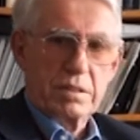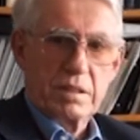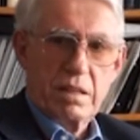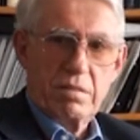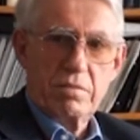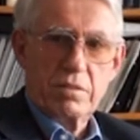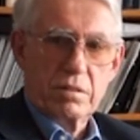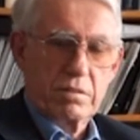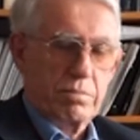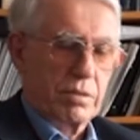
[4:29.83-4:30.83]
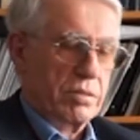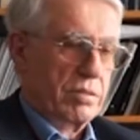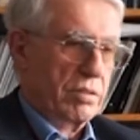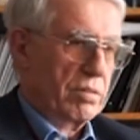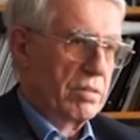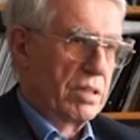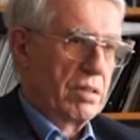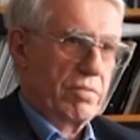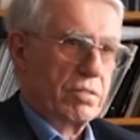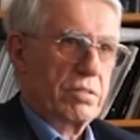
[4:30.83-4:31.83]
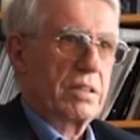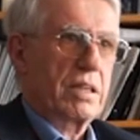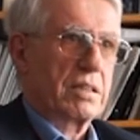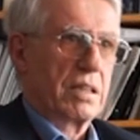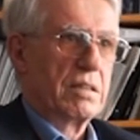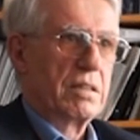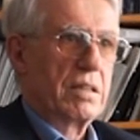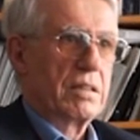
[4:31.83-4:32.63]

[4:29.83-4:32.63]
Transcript: Reserven und Produktion funktioniert ja.